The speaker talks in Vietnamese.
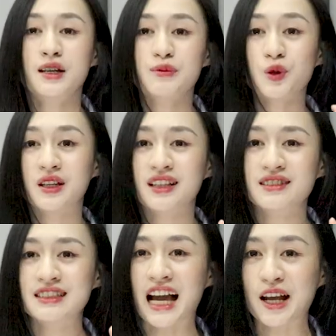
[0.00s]
một
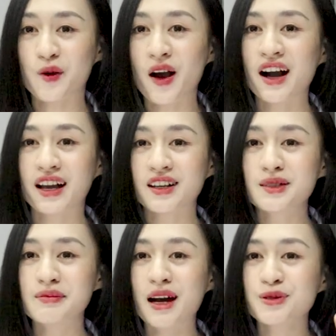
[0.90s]
lần trải qua cái
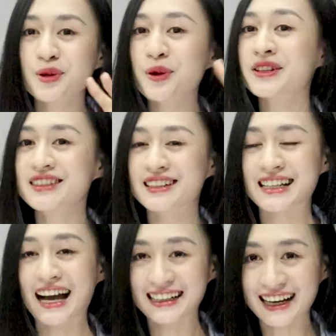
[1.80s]
cơn bão Noru ở
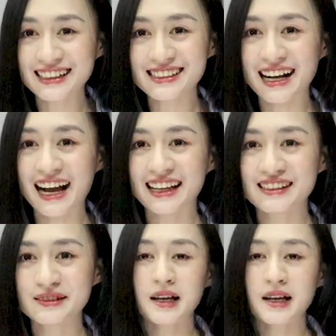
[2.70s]
Đà Nẵng chẳng hạn,